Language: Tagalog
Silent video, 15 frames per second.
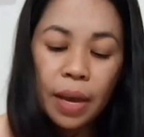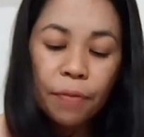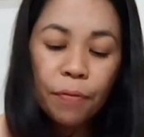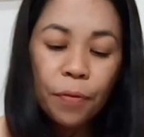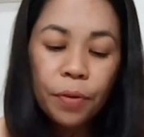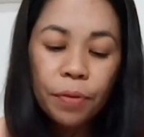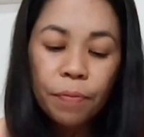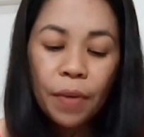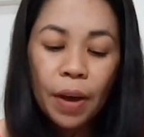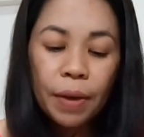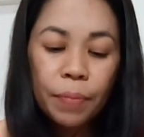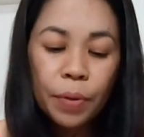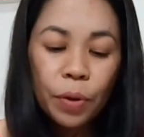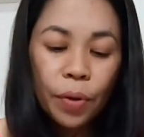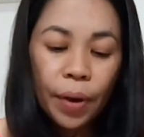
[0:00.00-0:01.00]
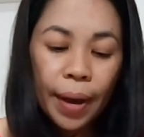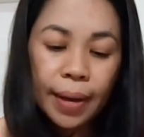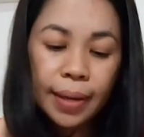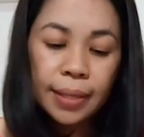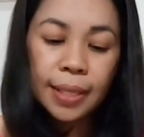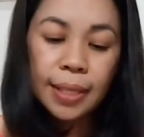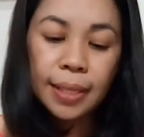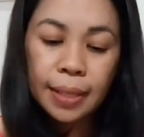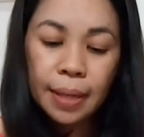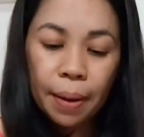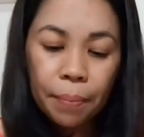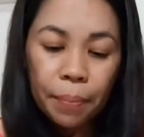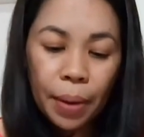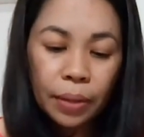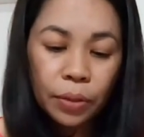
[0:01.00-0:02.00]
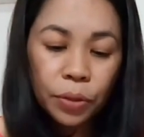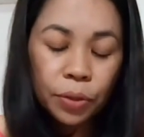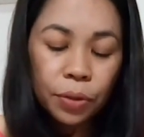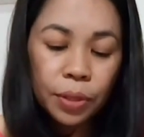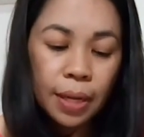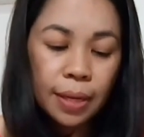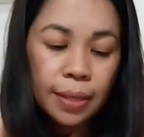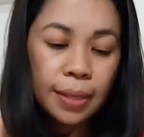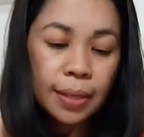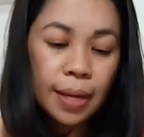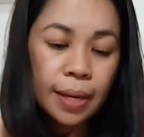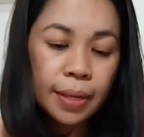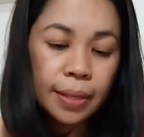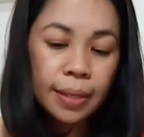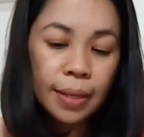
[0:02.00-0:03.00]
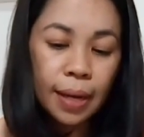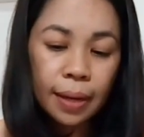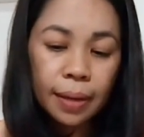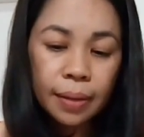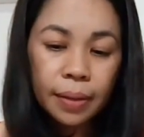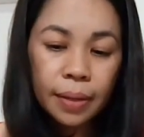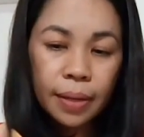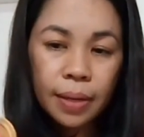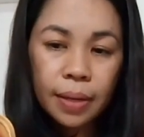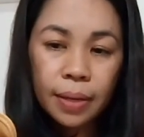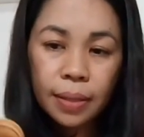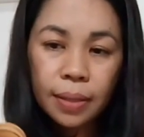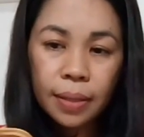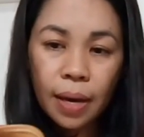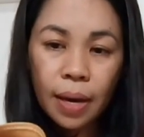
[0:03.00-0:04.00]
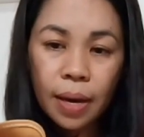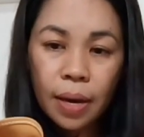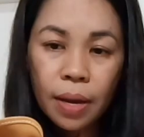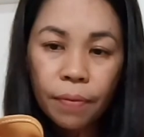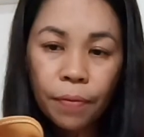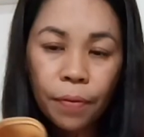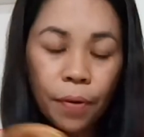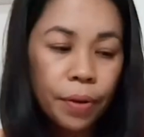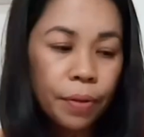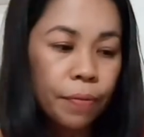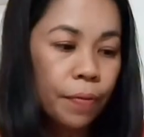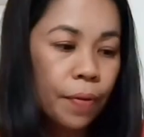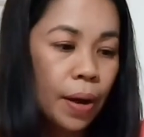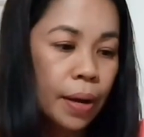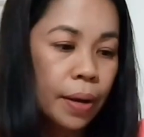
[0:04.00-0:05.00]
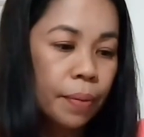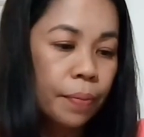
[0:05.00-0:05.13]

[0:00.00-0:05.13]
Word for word: 8.5 US men's shoes. and size niya is 8.5.